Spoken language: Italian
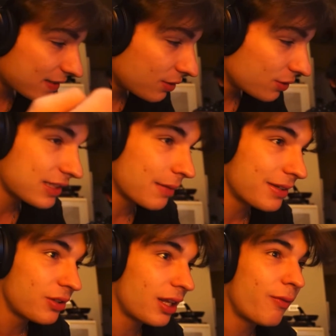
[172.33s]
si sta
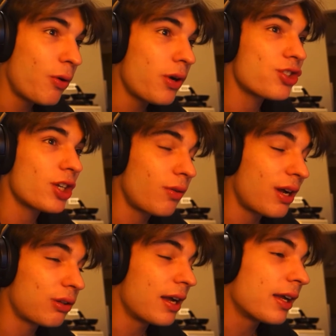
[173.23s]
mettendo a lavoro e ha già
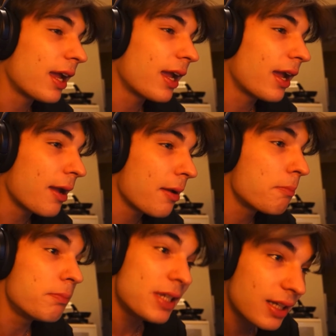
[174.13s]
trovato anche
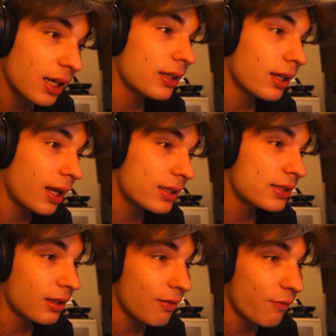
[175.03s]
discreta,
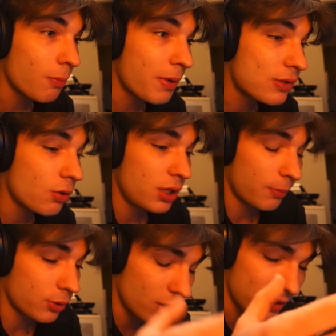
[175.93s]
discrete informazioni che
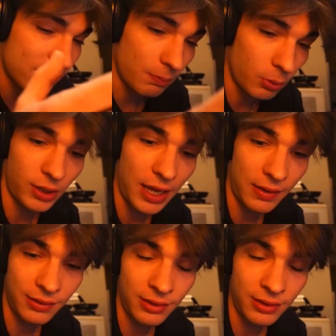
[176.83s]
possono essere importanti.